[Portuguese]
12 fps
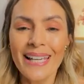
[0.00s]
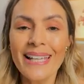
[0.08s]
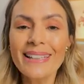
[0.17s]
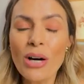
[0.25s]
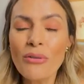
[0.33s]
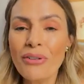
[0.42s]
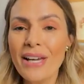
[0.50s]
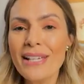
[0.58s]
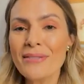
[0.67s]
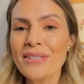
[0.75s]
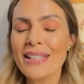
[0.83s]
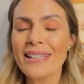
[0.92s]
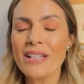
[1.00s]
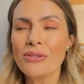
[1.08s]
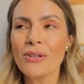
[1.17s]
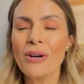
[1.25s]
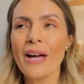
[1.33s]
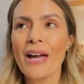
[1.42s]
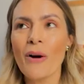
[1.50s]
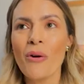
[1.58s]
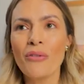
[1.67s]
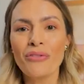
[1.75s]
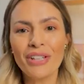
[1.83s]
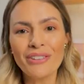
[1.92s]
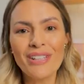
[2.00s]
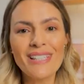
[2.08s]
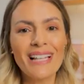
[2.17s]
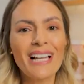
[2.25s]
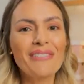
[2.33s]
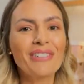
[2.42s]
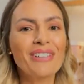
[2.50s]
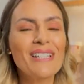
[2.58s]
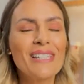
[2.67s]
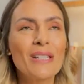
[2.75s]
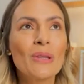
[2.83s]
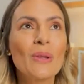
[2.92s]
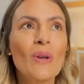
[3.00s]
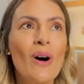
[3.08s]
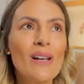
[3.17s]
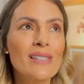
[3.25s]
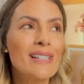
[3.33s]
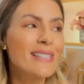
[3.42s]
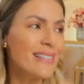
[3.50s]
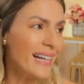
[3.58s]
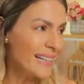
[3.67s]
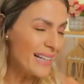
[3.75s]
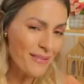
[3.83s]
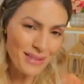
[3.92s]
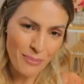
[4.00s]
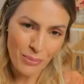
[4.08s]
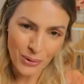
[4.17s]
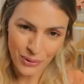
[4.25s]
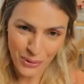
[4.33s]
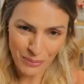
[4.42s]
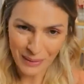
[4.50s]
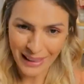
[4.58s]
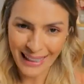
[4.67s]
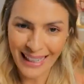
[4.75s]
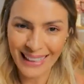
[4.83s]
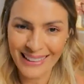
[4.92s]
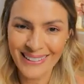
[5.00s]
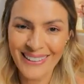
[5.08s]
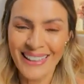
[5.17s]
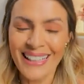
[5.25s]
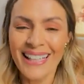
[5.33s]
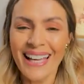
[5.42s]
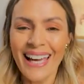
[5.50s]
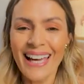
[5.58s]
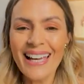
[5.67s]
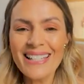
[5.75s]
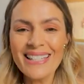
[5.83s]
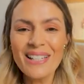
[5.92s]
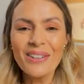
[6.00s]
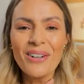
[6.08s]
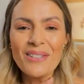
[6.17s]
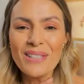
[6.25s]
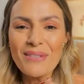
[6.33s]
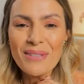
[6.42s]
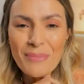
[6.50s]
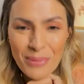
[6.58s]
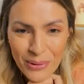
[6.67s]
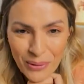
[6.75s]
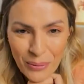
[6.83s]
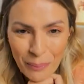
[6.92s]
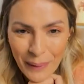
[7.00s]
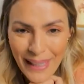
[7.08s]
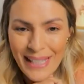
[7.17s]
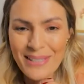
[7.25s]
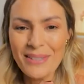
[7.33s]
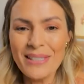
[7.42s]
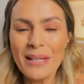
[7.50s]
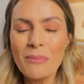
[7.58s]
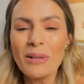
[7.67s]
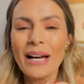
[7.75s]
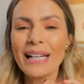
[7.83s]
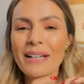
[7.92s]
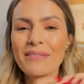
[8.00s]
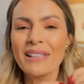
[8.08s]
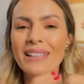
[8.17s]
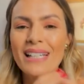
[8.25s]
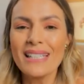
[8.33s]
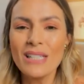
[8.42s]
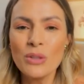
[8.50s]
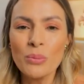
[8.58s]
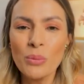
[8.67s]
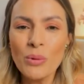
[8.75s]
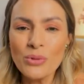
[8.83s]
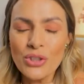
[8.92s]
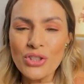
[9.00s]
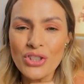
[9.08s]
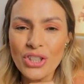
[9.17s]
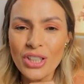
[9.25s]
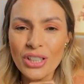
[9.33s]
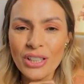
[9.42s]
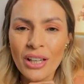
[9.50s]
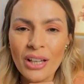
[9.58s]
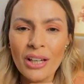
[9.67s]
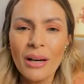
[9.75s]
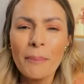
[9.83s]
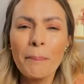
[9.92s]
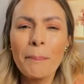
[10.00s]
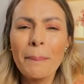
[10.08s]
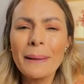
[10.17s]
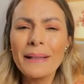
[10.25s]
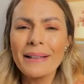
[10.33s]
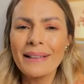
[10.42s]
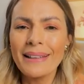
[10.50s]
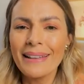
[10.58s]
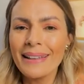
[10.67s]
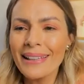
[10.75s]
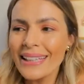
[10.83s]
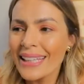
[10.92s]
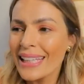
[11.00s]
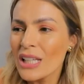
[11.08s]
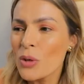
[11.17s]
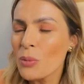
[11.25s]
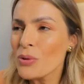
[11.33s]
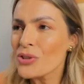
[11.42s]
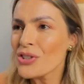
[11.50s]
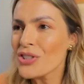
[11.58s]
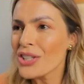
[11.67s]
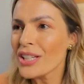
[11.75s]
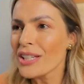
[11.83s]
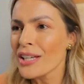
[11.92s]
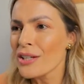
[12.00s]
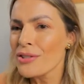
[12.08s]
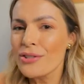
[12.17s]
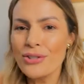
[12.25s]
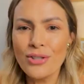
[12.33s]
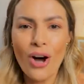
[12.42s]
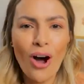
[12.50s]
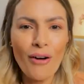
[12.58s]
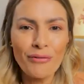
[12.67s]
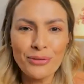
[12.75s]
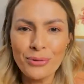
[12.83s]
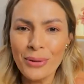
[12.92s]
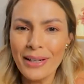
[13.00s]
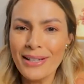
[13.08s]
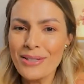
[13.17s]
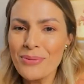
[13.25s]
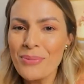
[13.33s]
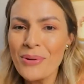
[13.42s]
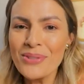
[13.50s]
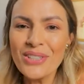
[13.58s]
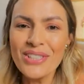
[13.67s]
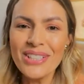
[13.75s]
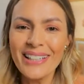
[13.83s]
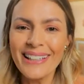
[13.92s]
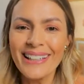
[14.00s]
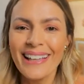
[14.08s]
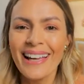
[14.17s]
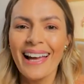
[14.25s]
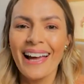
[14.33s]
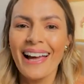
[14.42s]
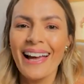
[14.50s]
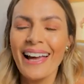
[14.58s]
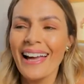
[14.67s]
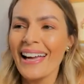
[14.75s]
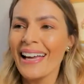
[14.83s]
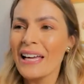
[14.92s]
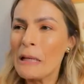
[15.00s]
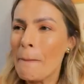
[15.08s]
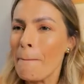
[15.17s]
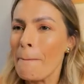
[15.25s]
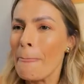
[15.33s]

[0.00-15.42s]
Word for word: E talvez você esteja é, ouvindo essa live falando assim: nossa, esse trem deve ser muito complicado. Esse negócio deve ser muito complexo. Essa mulher deve ter trazido um monte de planilha, um monte de softwares, um monte de é,